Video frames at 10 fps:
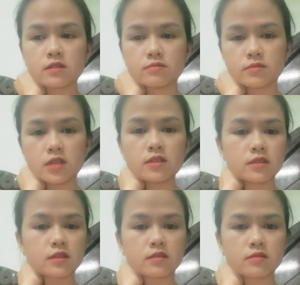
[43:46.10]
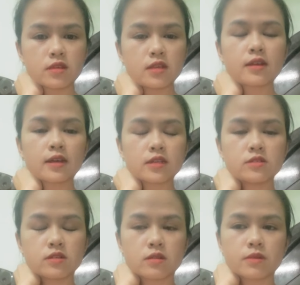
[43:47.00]
ít ít các cái trường
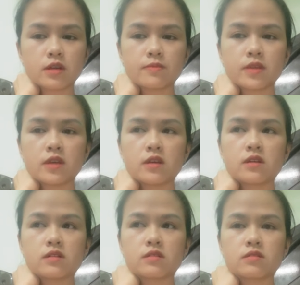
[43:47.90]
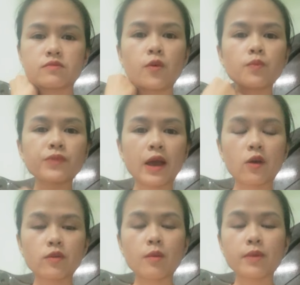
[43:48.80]
hợp đó Ờ, Vũng Tàu
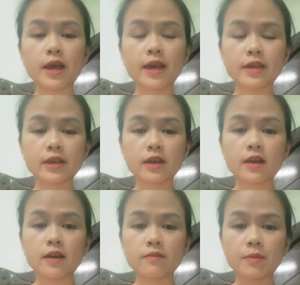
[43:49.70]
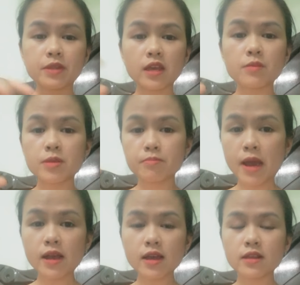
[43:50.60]
Đồng Nai ha và mình thấy ở miền Bắc
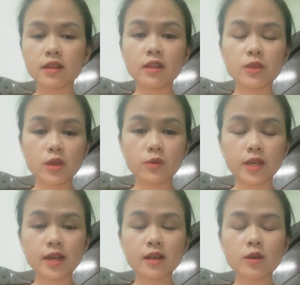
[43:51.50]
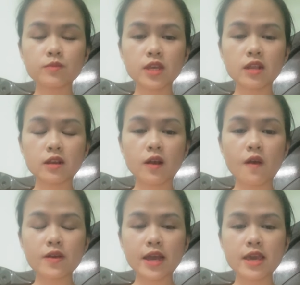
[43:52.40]
á, là rất là nhiều những các công ty là có
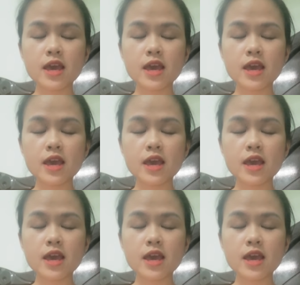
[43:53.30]
cái